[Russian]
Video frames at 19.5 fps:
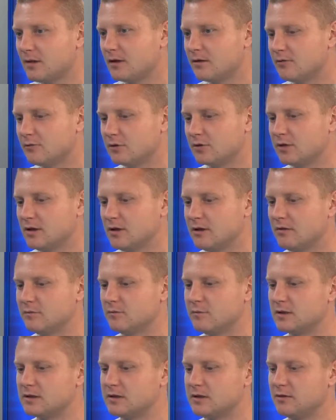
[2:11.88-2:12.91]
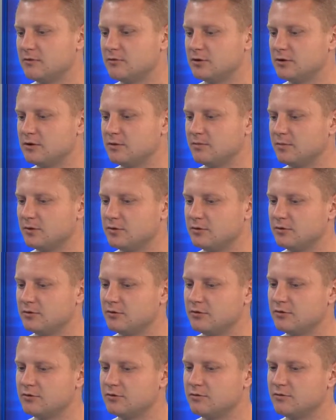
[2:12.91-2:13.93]
Вот, и в последующие
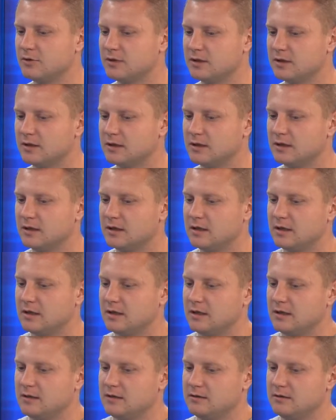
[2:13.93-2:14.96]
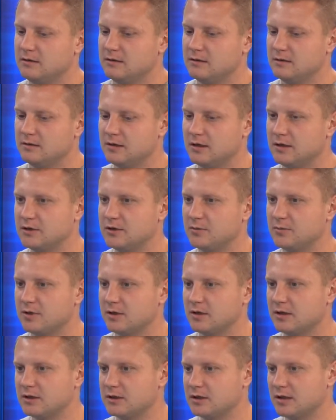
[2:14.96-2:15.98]
потихонечку мы э, дальше
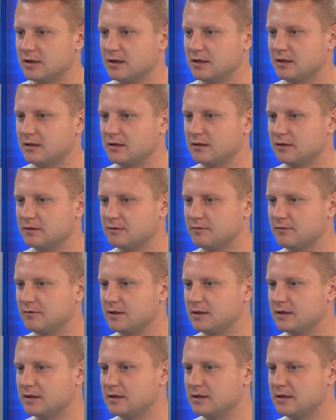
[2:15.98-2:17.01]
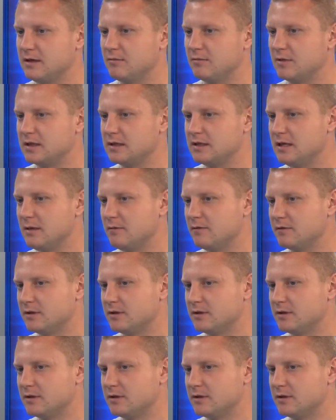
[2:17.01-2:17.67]
продолжали развивать 7 на 7.